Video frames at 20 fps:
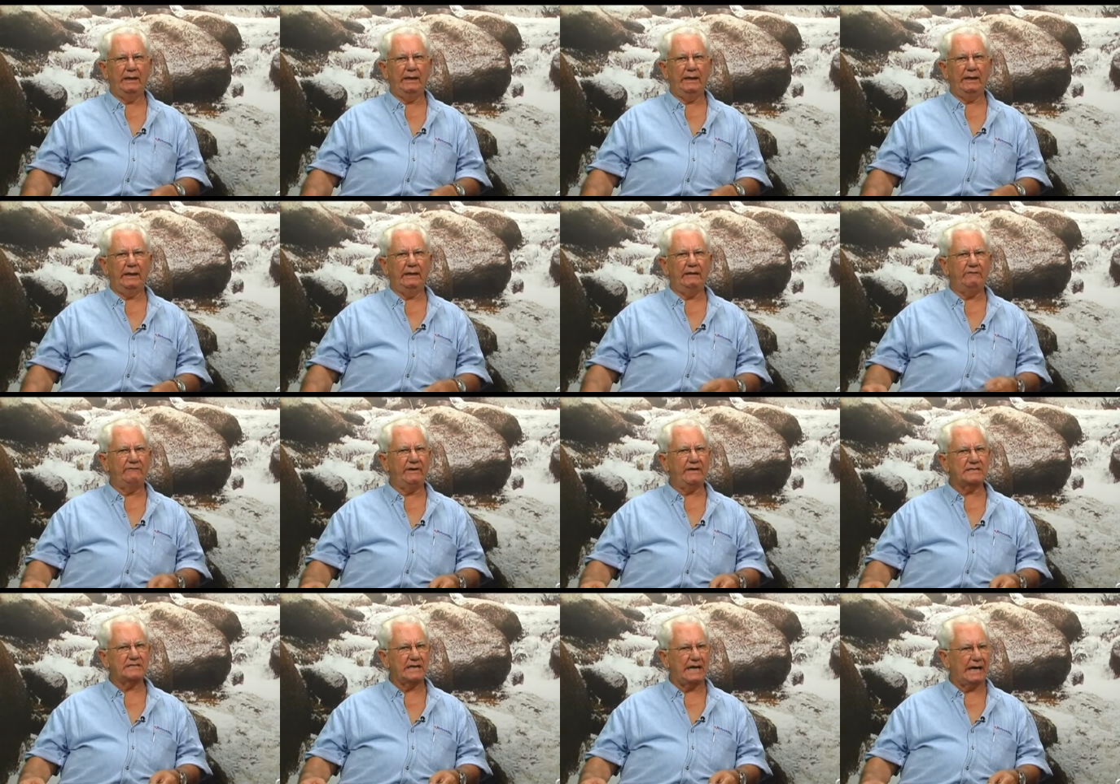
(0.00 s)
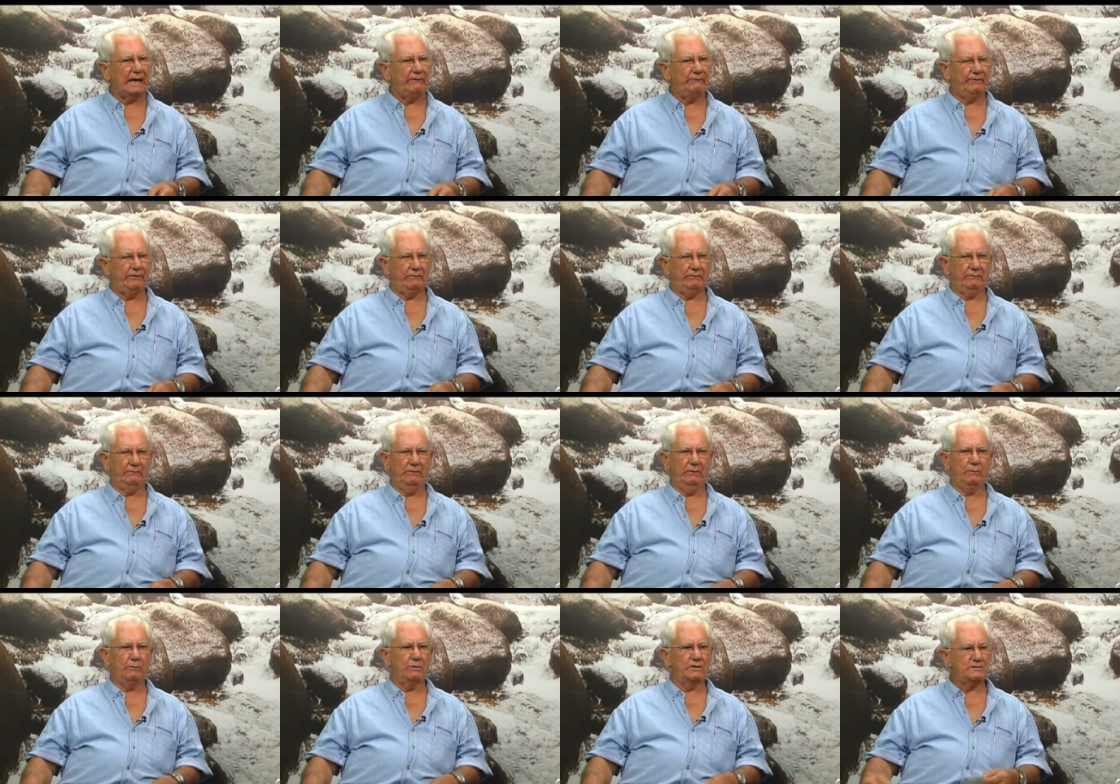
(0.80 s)
é invejável,
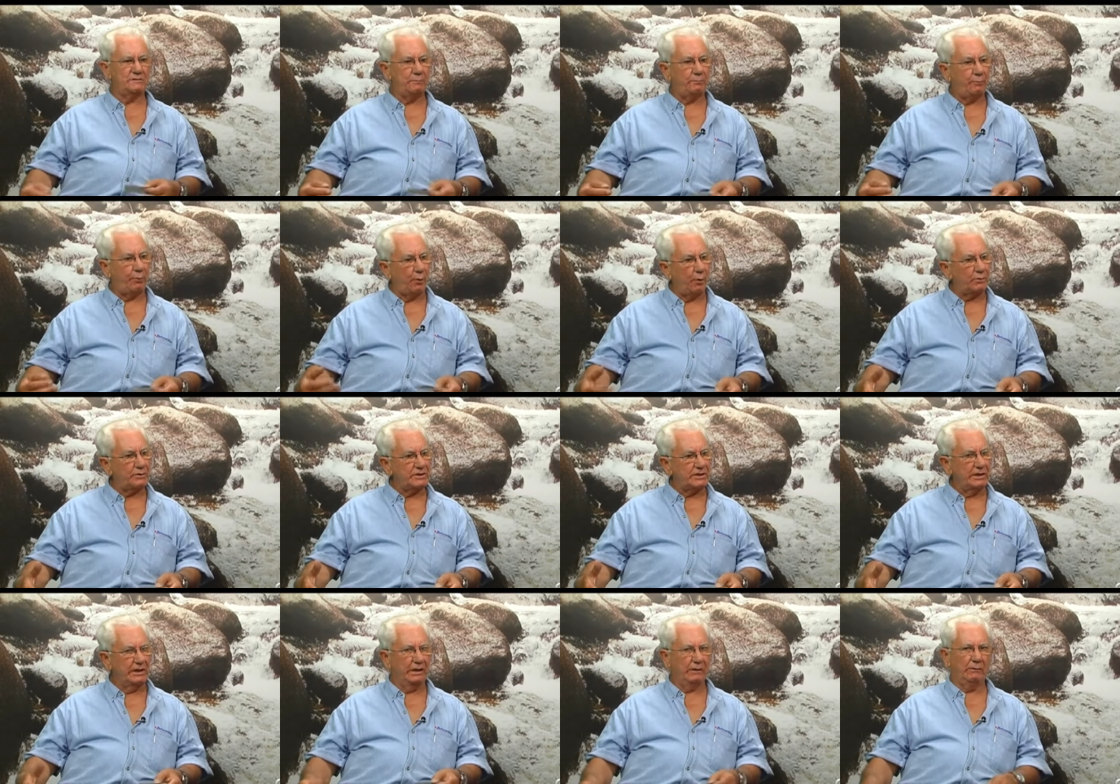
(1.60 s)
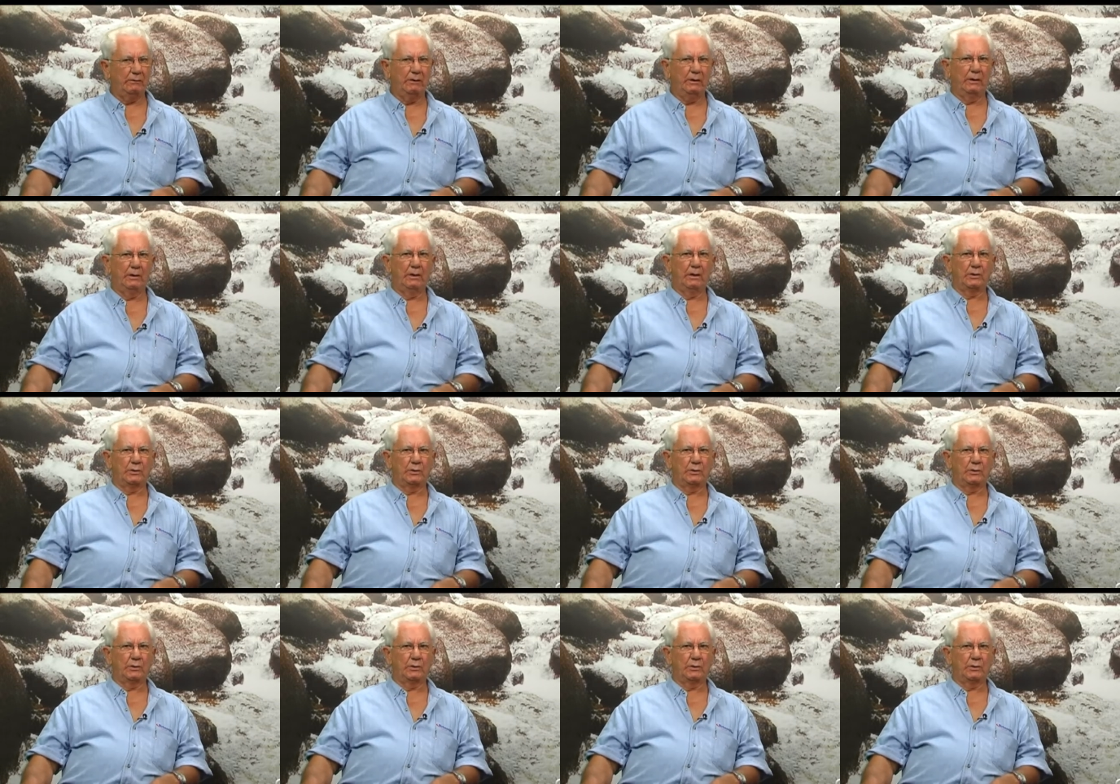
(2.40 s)
com esse pouco dinheiro.